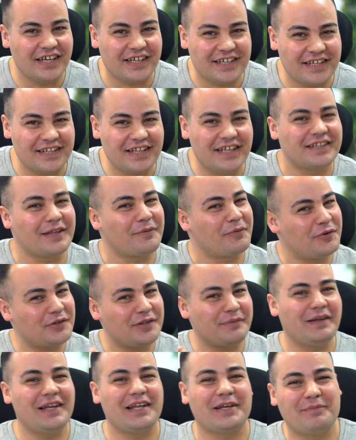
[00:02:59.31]
كده طب
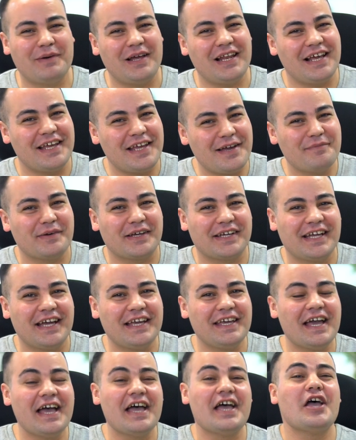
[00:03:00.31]
خدي بالك بقى الايام
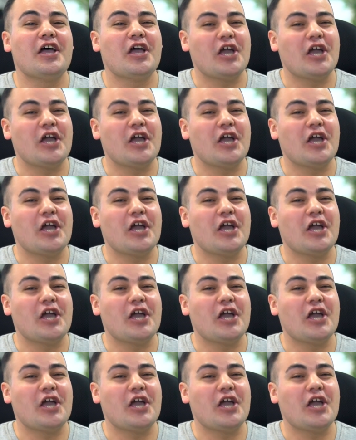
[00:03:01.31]
الجايه